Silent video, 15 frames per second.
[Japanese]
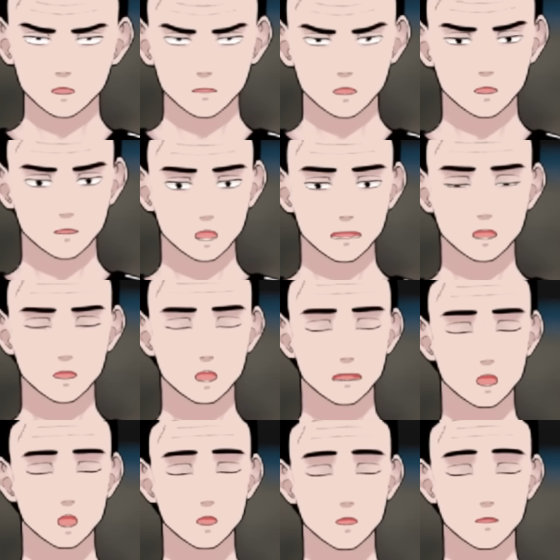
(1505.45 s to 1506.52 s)
ね、そう
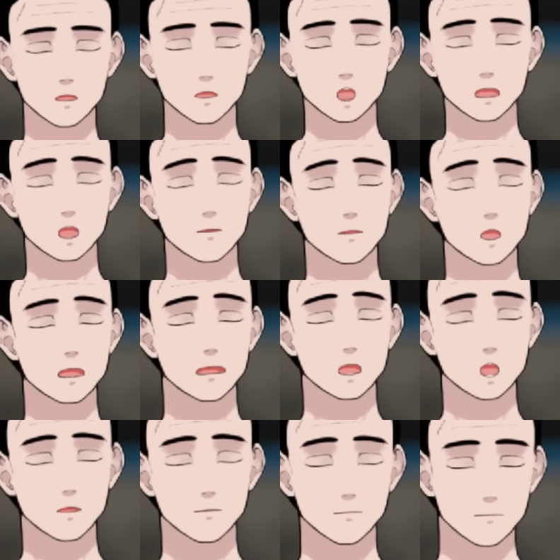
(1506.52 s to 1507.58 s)
いうことになるんじゃないか
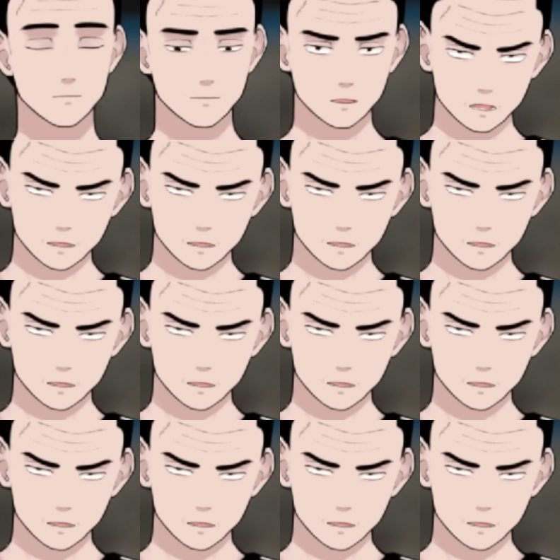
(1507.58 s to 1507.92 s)
なっていう。